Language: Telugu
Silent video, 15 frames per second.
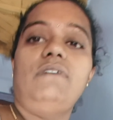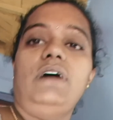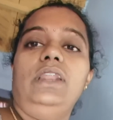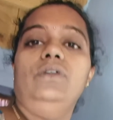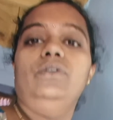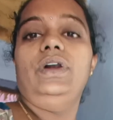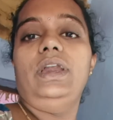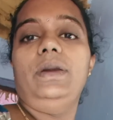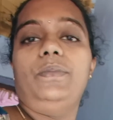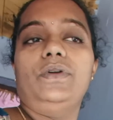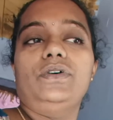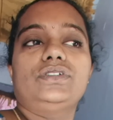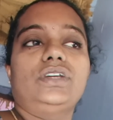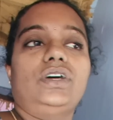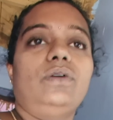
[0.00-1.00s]
వాళ్ళు
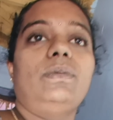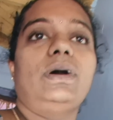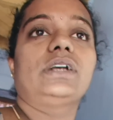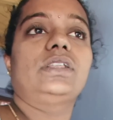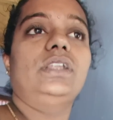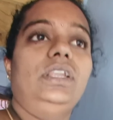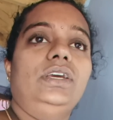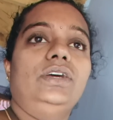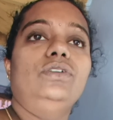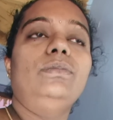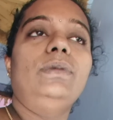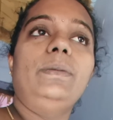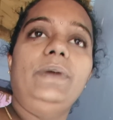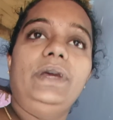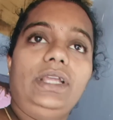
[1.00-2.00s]
ఎప్పుడు వస్తారో మాకు తెలియదు
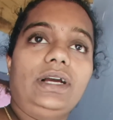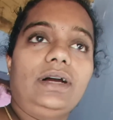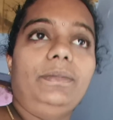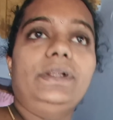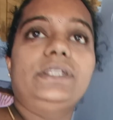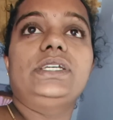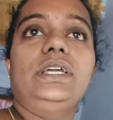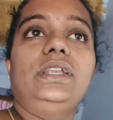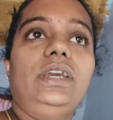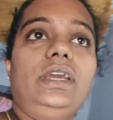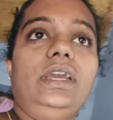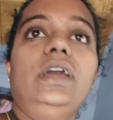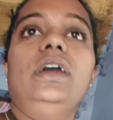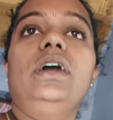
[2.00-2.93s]
మేమైతే కంపల్సరీ